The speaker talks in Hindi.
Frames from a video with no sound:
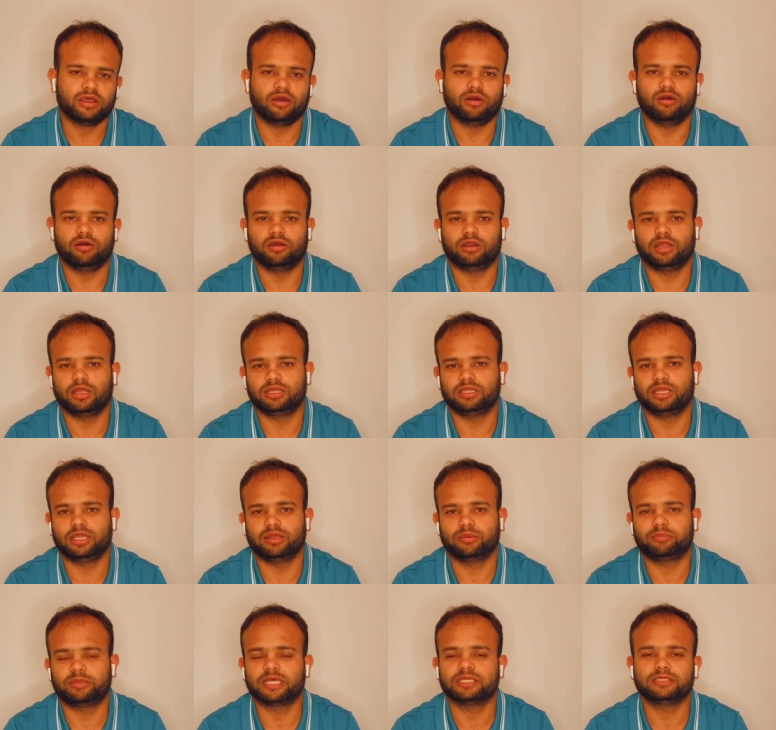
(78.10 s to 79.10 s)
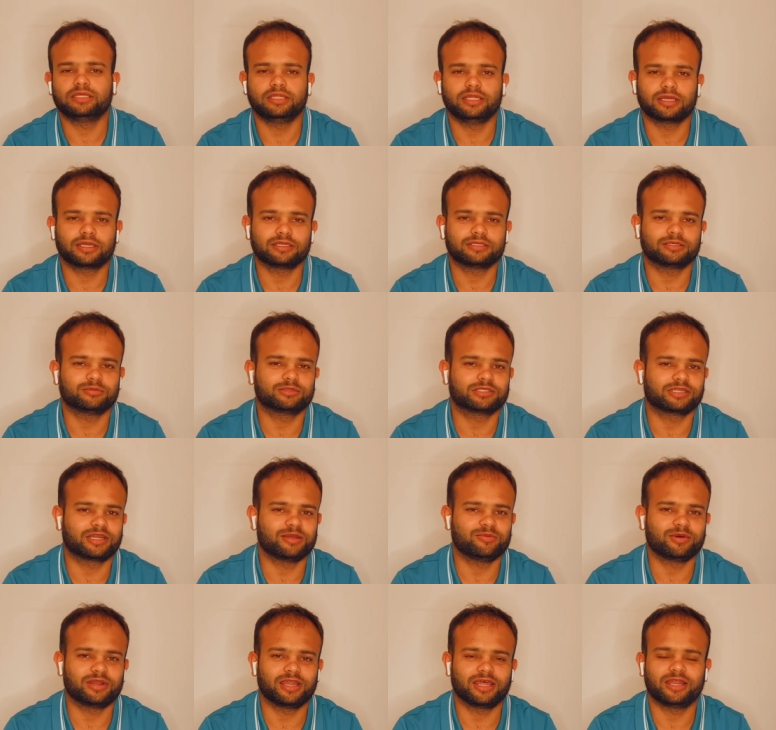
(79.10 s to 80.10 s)
और ये पैसे दे के
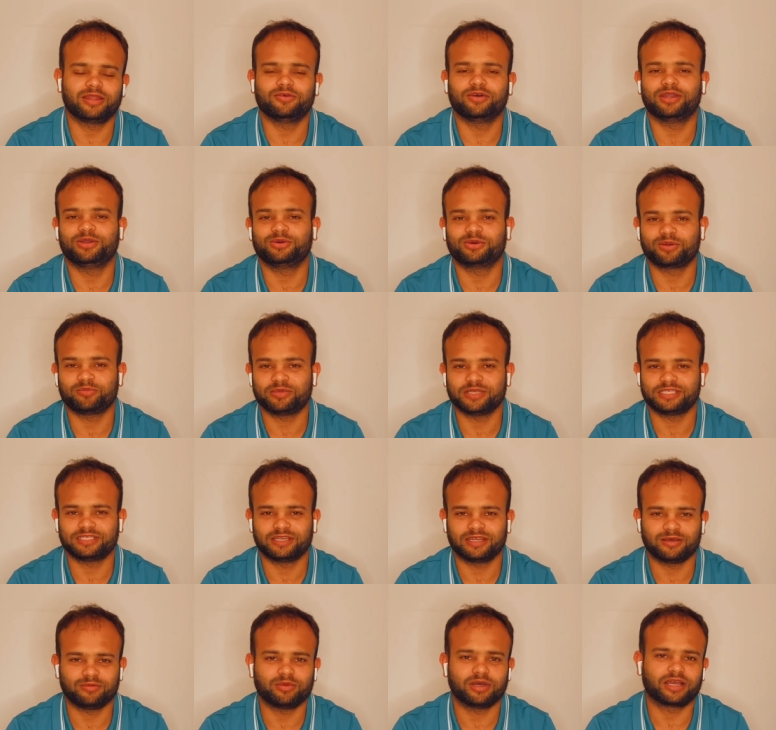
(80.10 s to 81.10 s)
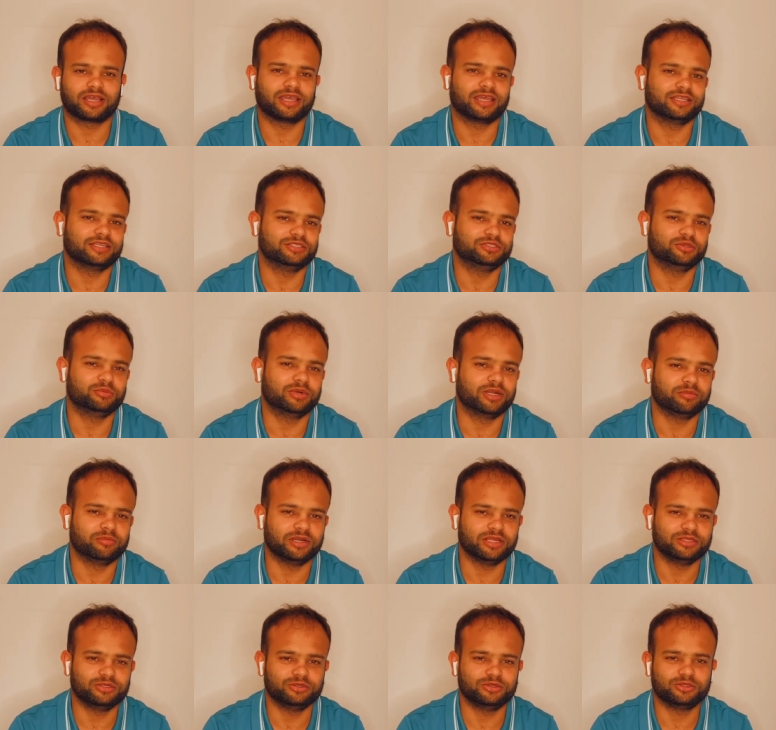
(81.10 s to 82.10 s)
सब्सक्राइबर लेने वालों के पीछे ना भागें ये जो बड़े
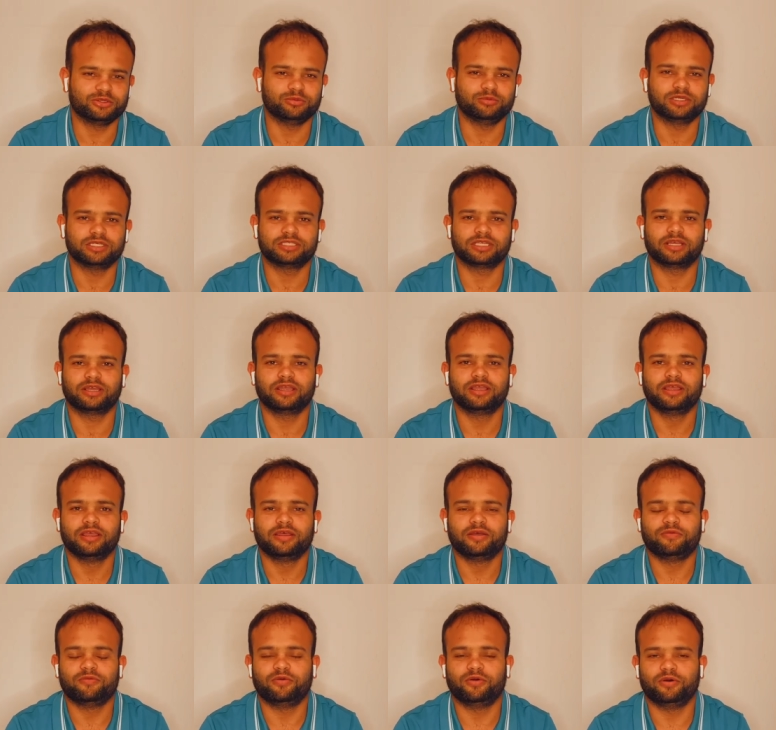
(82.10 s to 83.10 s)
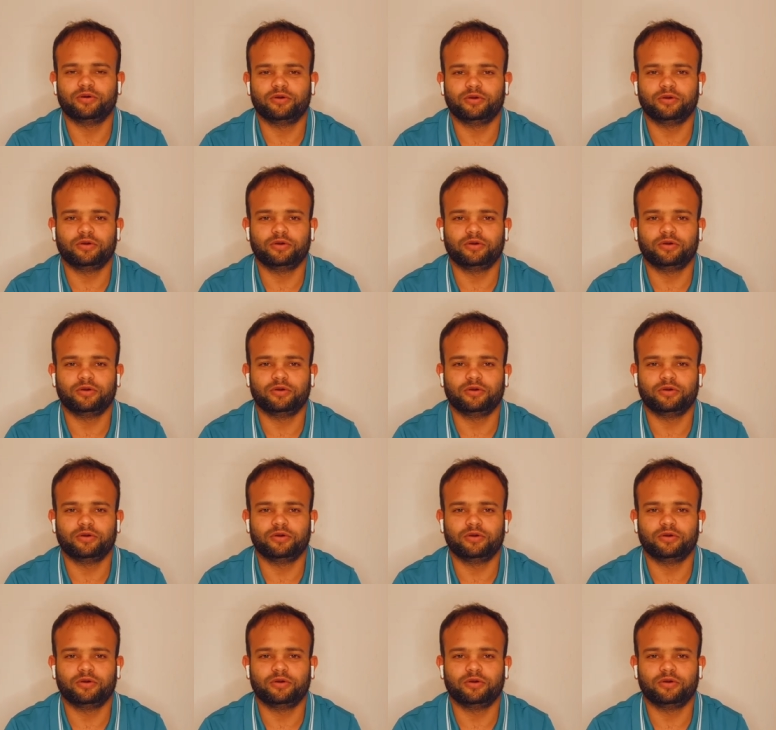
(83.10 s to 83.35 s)
बड़े यूट्यूबर्स हैं वो